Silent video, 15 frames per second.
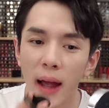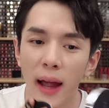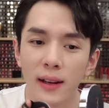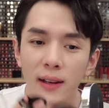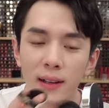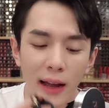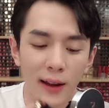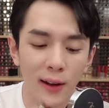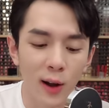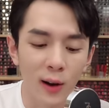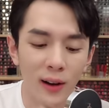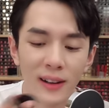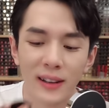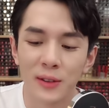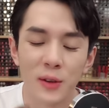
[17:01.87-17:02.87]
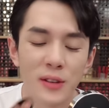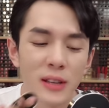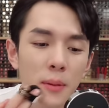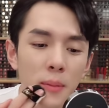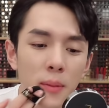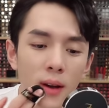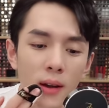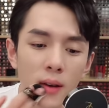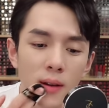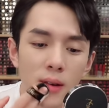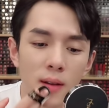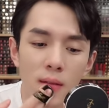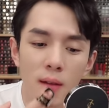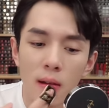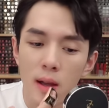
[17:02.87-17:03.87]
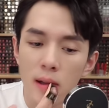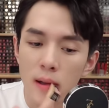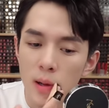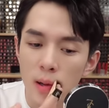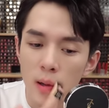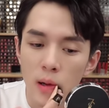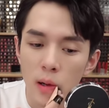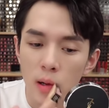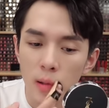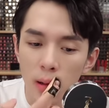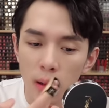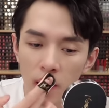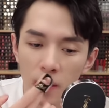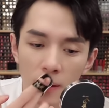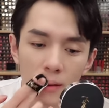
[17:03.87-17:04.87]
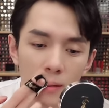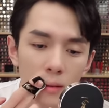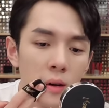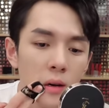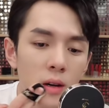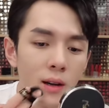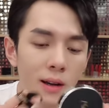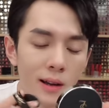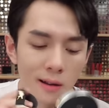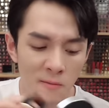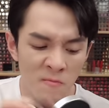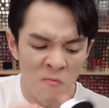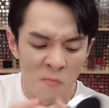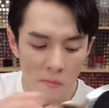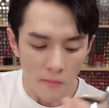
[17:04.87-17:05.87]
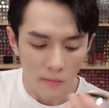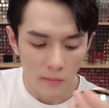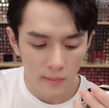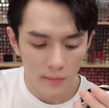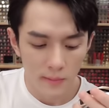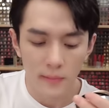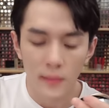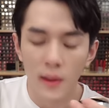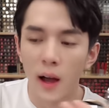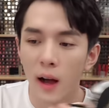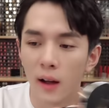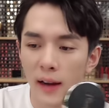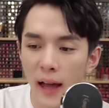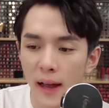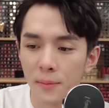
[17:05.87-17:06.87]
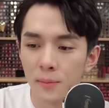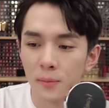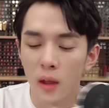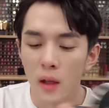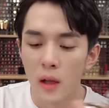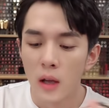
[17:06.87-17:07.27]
牌兰蔻，因为我觉得你试了这一只，你会觉得鬼打墙，这三只不是一样的吗？好，来，